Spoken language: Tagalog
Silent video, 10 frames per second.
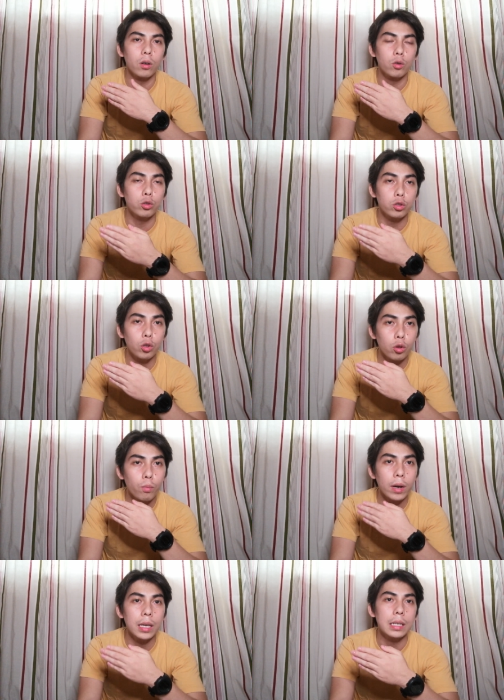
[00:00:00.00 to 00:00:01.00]
gusto nyo
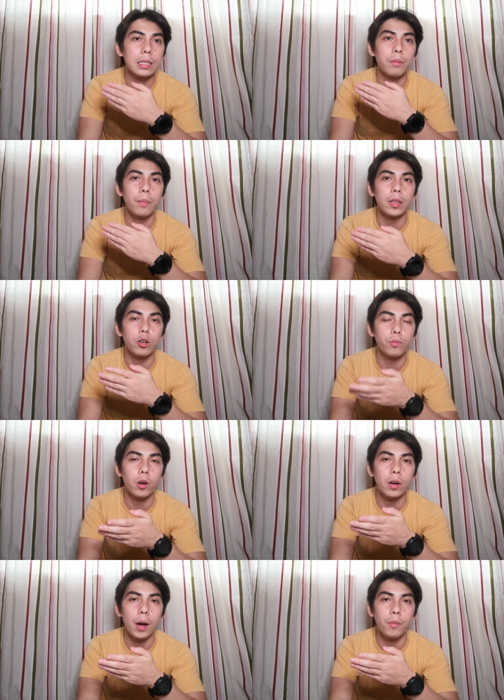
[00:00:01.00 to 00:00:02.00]
maging isang better
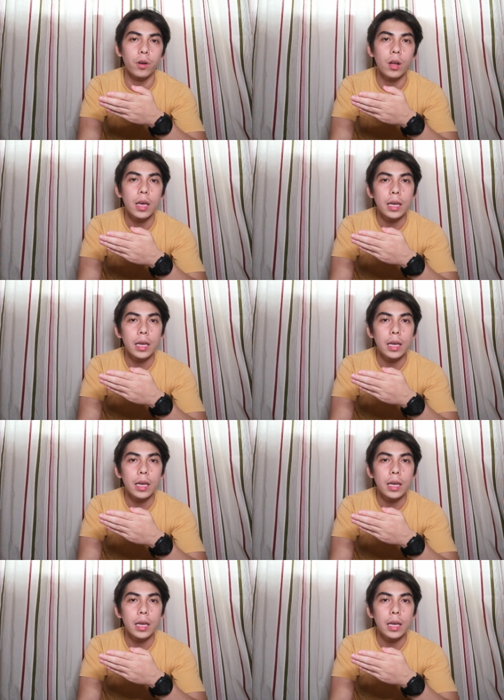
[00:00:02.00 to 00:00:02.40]
programmer.